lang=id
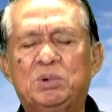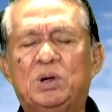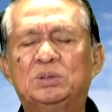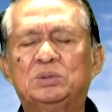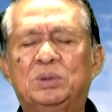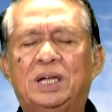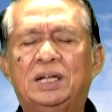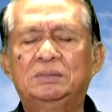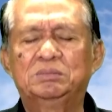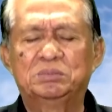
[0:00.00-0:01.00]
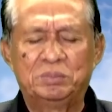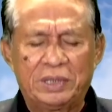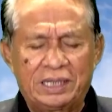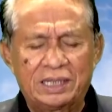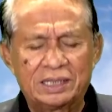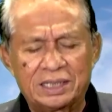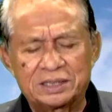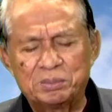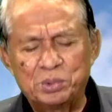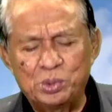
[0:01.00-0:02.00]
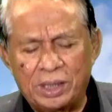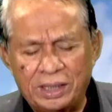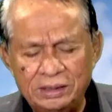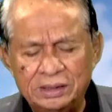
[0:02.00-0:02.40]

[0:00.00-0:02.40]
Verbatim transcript: mohon Tuhan berikan kesembuhan